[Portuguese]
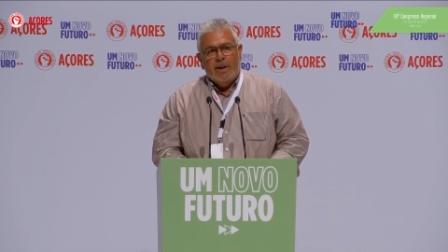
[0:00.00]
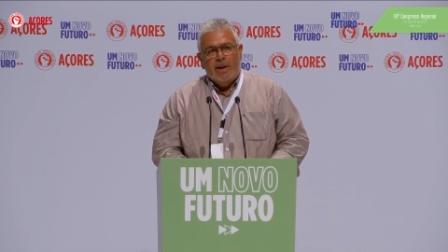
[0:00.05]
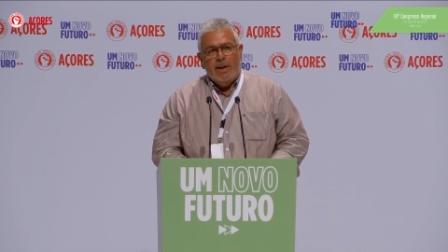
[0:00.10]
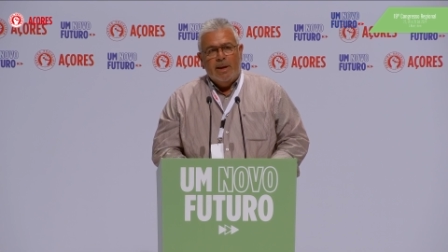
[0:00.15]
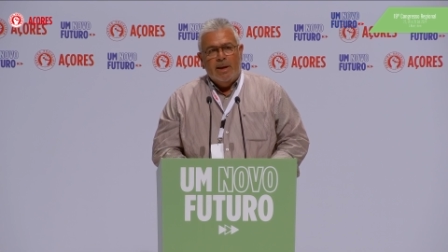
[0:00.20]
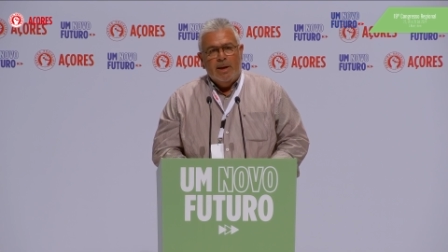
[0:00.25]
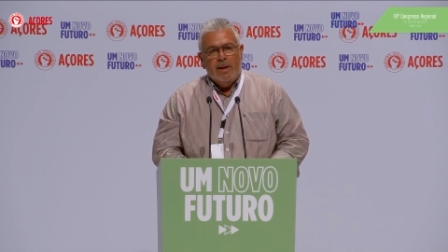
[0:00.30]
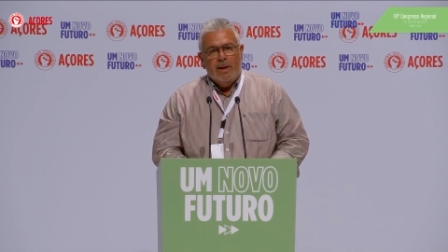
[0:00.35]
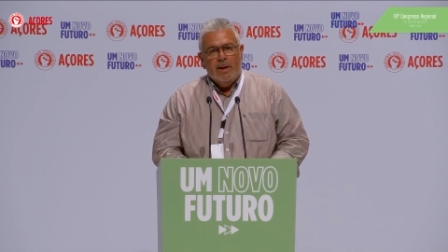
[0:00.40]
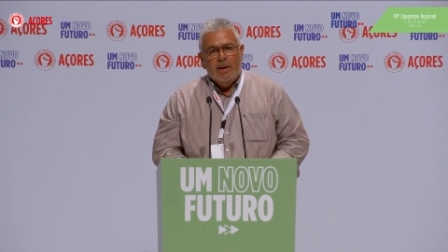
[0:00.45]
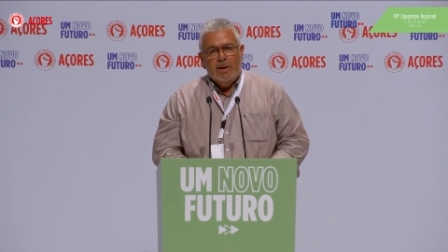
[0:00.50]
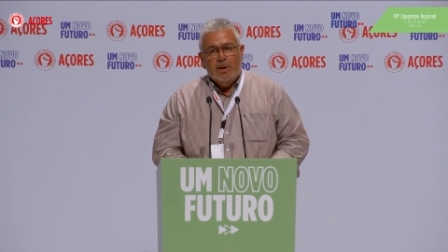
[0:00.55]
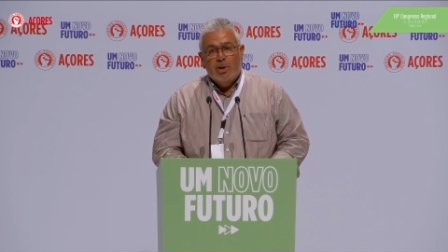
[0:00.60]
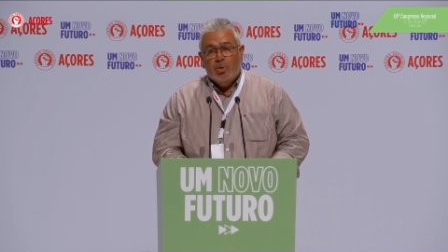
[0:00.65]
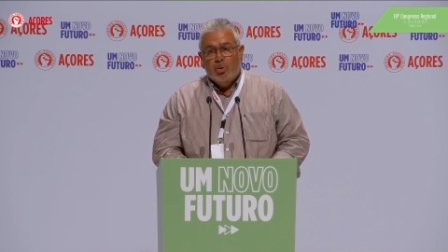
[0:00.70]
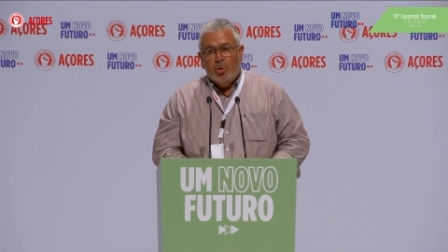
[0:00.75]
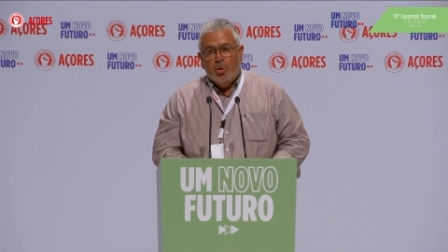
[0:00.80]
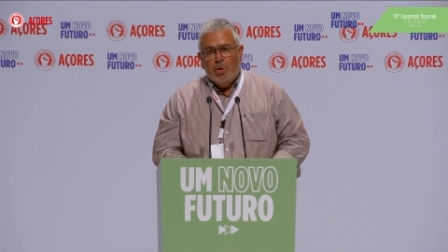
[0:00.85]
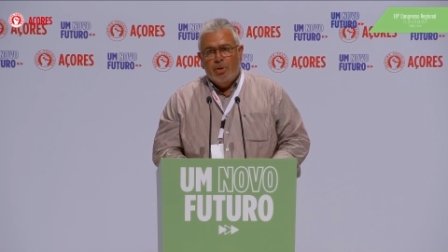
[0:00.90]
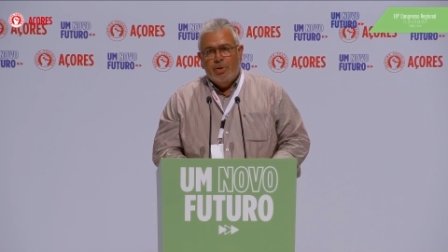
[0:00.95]
e que,
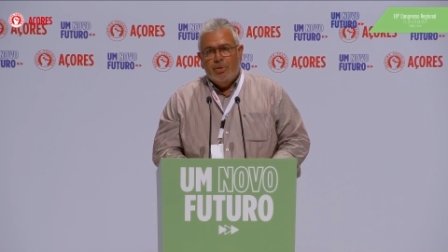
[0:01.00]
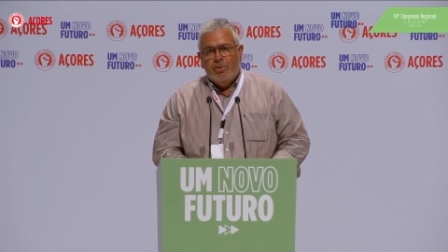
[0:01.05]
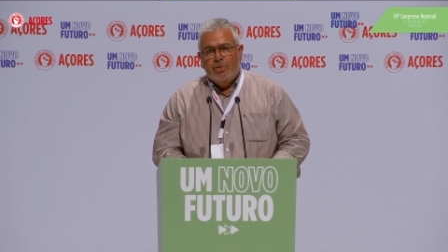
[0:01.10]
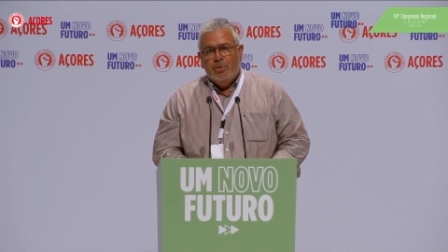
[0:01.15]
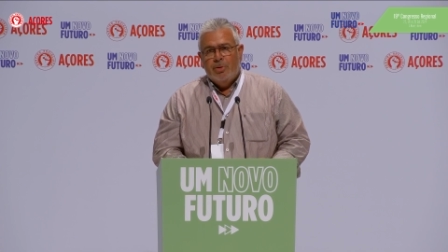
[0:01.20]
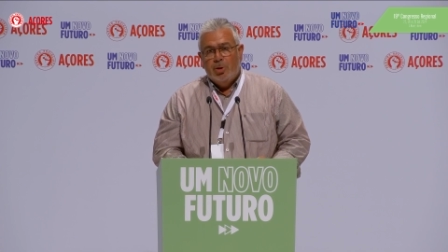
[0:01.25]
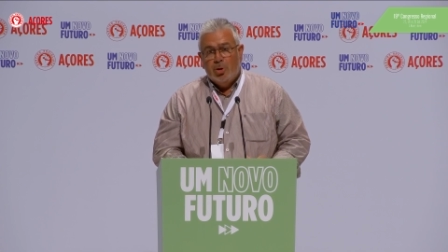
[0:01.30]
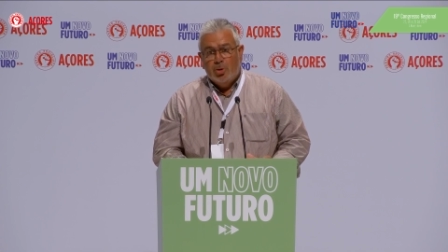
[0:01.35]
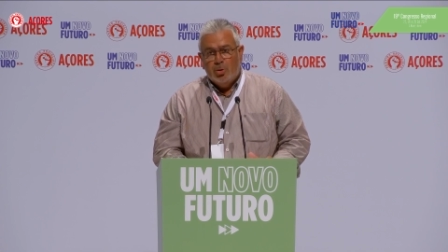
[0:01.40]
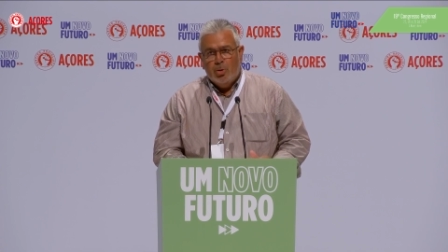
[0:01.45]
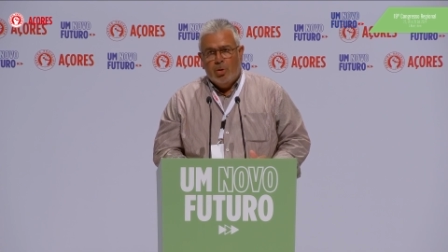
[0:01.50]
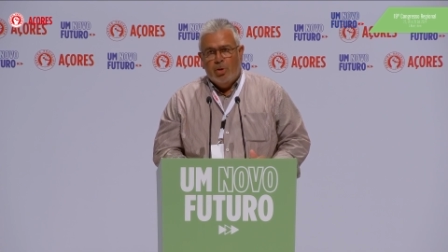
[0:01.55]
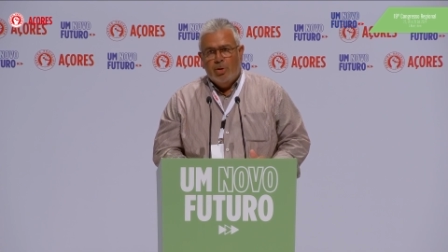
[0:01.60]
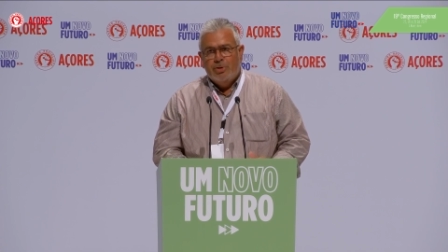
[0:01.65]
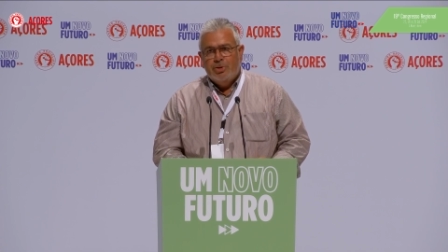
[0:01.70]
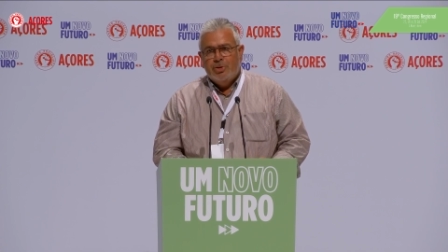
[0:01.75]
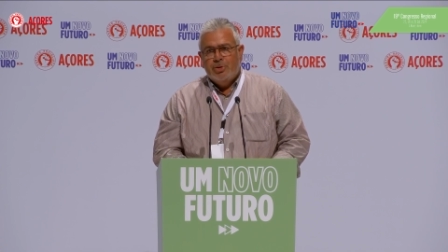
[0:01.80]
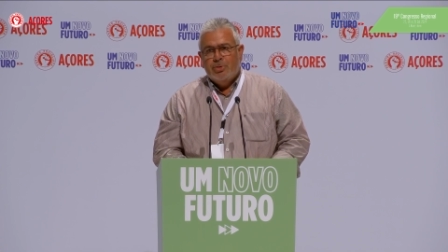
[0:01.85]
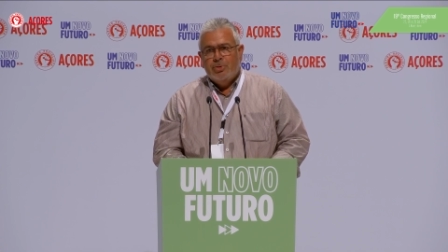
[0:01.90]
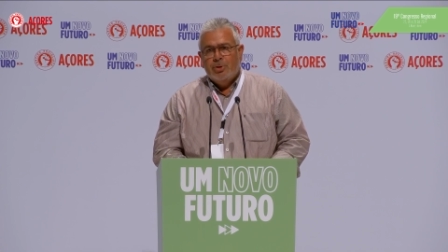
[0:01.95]
todo, que
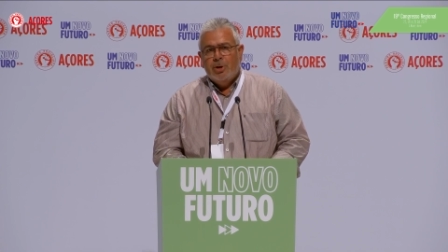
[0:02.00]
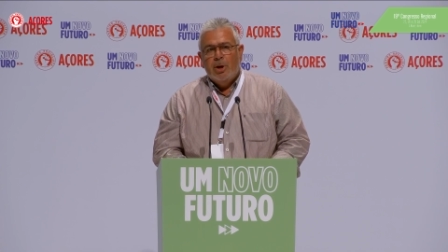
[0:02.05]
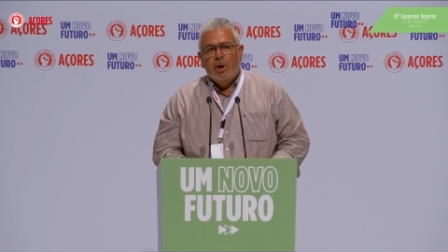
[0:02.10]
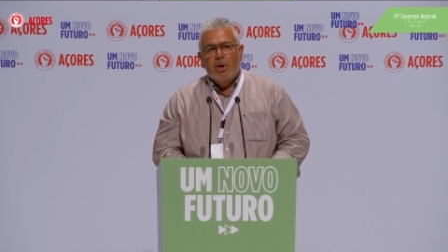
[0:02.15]
todos